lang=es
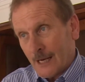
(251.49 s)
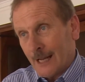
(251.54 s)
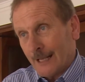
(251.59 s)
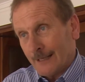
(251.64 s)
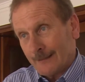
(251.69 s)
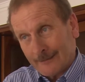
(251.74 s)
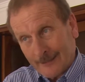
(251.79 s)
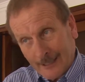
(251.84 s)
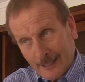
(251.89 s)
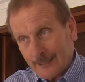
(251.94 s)
la
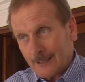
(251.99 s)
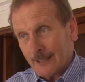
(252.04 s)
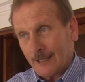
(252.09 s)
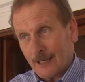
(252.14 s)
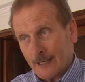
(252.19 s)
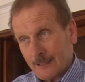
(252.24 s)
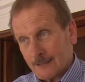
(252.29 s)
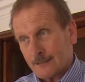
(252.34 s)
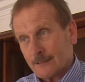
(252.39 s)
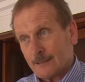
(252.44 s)

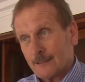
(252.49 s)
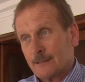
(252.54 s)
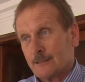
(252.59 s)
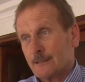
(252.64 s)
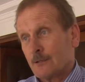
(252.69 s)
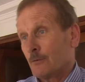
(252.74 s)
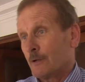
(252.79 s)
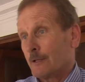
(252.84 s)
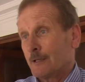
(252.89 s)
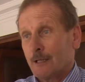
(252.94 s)
estética en sí,
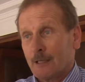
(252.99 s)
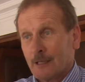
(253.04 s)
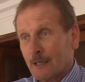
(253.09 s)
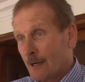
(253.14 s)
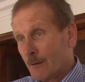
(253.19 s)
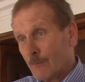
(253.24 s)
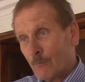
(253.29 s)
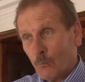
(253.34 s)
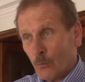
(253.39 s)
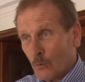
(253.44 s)
sea una
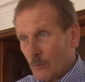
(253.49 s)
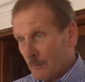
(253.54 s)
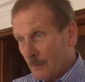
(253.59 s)
estética muy